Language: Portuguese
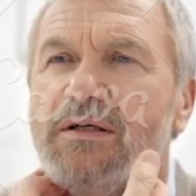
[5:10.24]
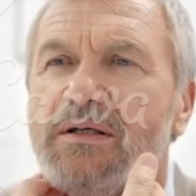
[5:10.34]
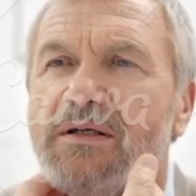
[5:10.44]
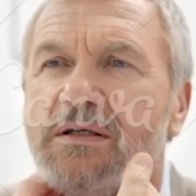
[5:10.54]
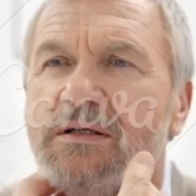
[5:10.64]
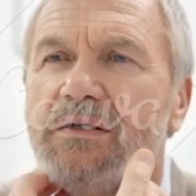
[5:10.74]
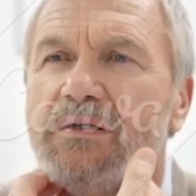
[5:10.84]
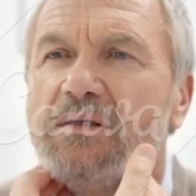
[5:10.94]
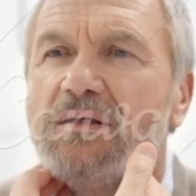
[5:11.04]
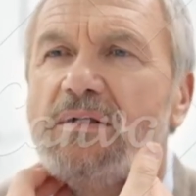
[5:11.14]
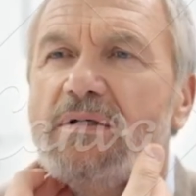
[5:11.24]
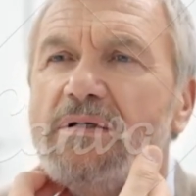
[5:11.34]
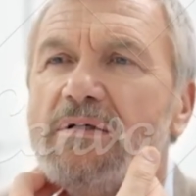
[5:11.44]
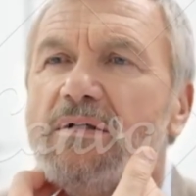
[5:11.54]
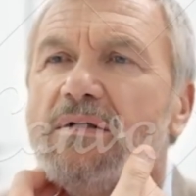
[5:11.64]
torácica e da mama.
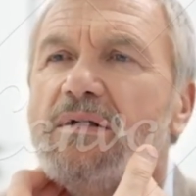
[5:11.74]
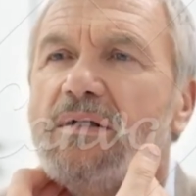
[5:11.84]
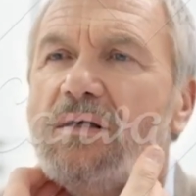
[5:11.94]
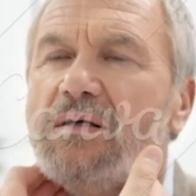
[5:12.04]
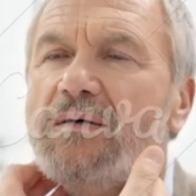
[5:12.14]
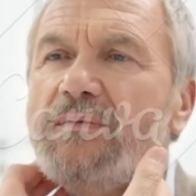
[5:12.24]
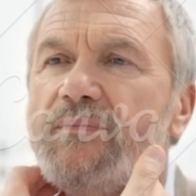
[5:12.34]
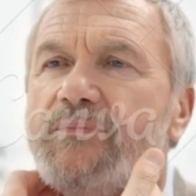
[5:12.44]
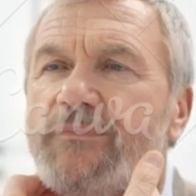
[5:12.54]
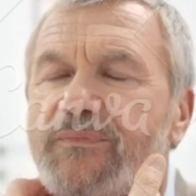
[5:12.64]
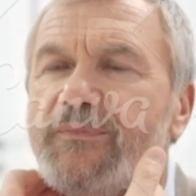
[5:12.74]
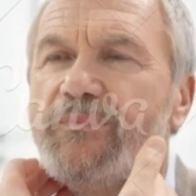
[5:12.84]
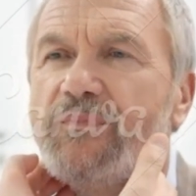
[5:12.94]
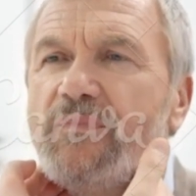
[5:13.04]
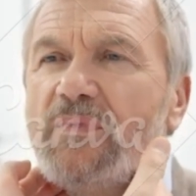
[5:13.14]
Então, portanto, quando está
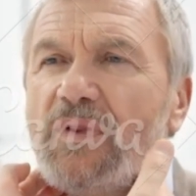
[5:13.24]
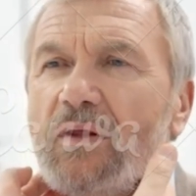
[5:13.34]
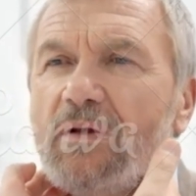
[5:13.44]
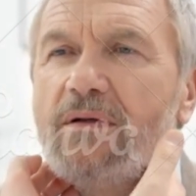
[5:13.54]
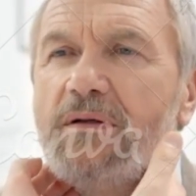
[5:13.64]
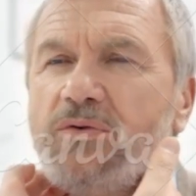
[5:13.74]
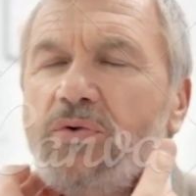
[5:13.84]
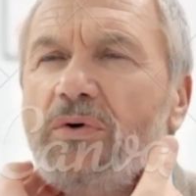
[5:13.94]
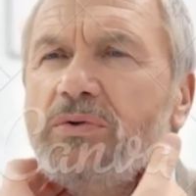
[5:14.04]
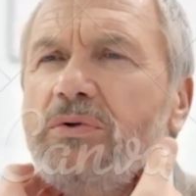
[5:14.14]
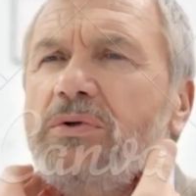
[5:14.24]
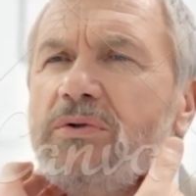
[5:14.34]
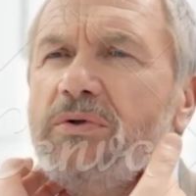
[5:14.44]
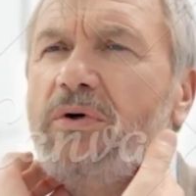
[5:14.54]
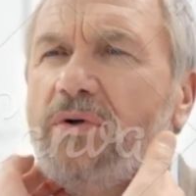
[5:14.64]
aumentado, pode indicar a infecção
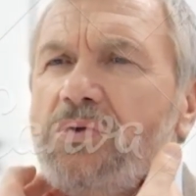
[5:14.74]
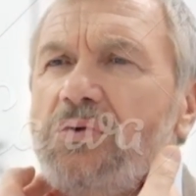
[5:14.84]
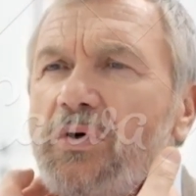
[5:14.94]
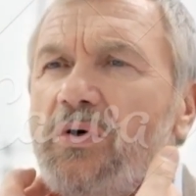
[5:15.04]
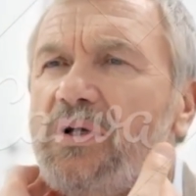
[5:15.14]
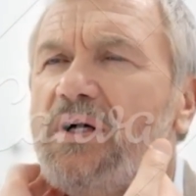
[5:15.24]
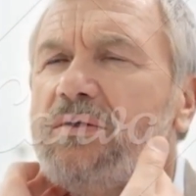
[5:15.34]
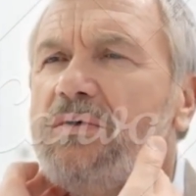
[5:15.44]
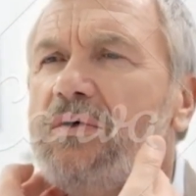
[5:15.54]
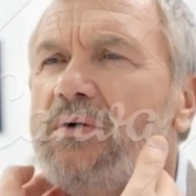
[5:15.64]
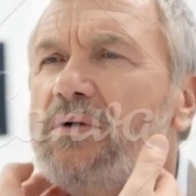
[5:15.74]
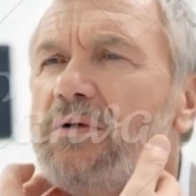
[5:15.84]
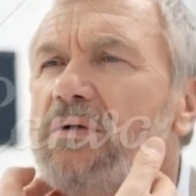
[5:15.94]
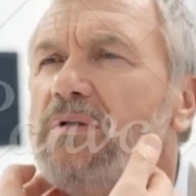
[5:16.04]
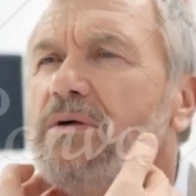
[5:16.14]
de pele, como eu falei,
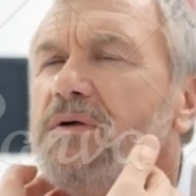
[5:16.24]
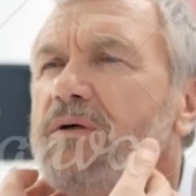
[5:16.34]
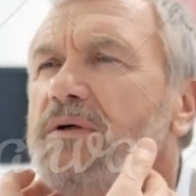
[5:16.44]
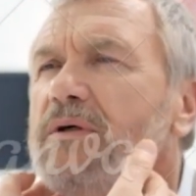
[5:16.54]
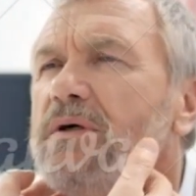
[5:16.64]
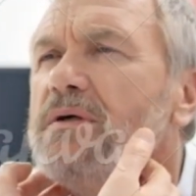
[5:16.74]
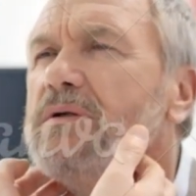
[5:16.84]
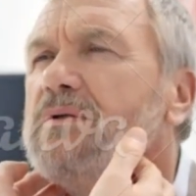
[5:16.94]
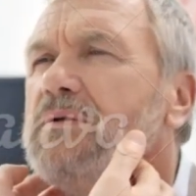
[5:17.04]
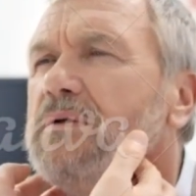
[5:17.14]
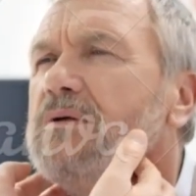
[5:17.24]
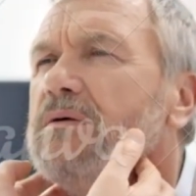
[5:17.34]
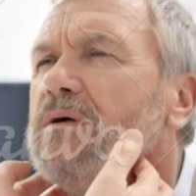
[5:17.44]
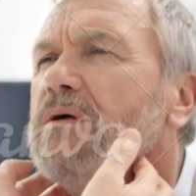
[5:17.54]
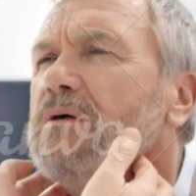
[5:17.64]
da foliculite ou da
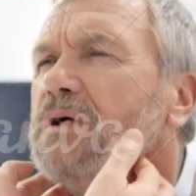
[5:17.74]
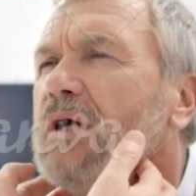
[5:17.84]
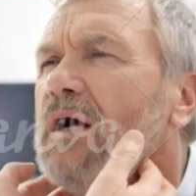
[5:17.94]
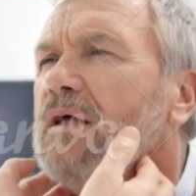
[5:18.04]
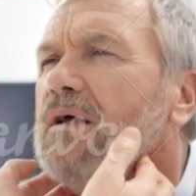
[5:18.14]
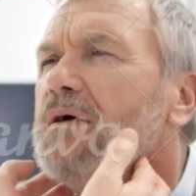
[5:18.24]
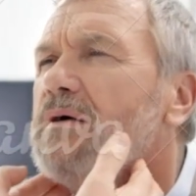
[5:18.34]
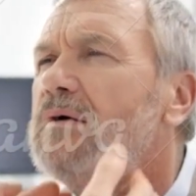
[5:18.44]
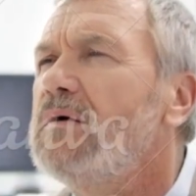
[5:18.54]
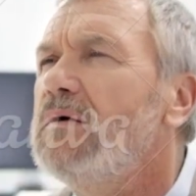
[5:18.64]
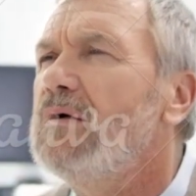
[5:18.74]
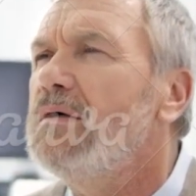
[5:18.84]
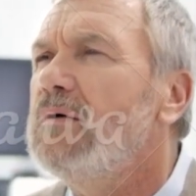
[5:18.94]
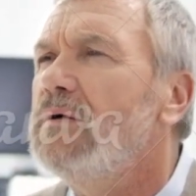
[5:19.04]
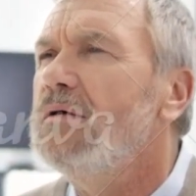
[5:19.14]
piodermite, as
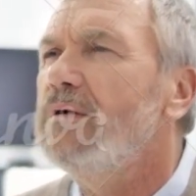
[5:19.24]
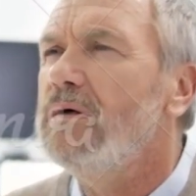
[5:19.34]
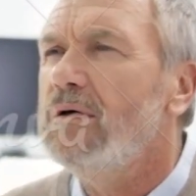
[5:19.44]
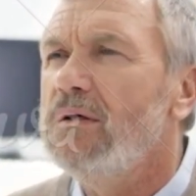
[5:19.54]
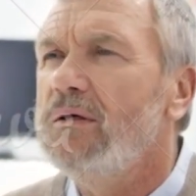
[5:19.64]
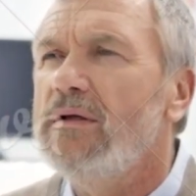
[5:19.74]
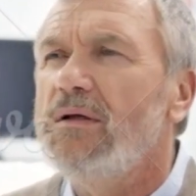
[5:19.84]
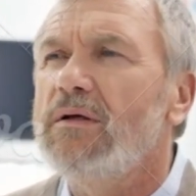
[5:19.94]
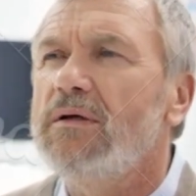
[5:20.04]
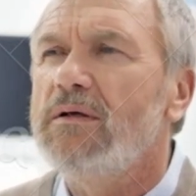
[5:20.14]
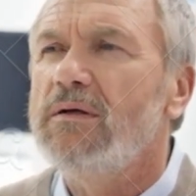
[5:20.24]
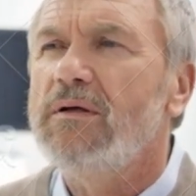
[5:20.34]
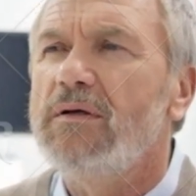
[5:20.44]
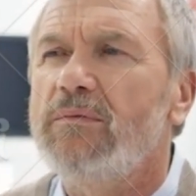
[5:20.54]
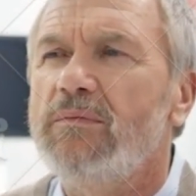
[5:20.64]
infecções de próstata, no caso da
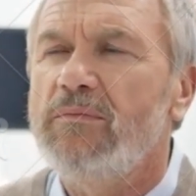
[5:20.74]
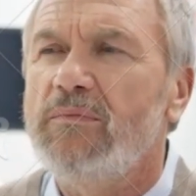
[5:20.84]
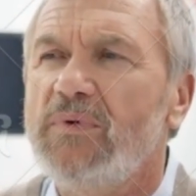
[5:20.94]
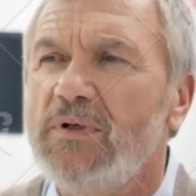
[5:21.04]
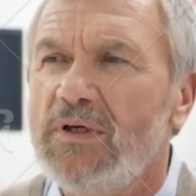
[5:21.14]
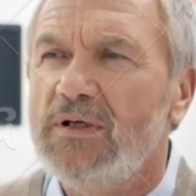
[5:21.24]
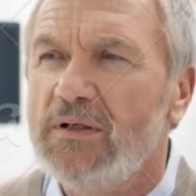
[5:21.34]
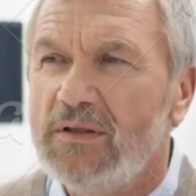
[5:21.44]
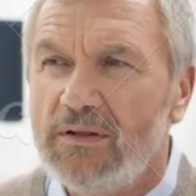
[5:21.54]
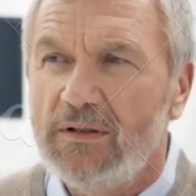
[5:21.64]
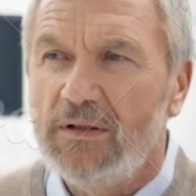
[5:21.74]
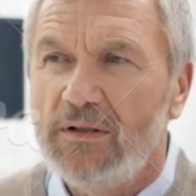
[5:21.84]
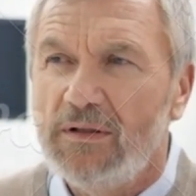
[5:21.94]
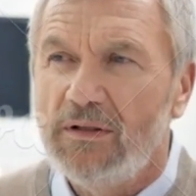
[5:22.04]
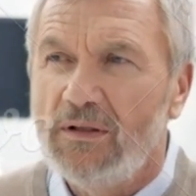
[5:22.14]
mamária, e das doenças
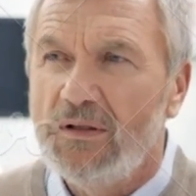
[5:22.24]
autoimunes.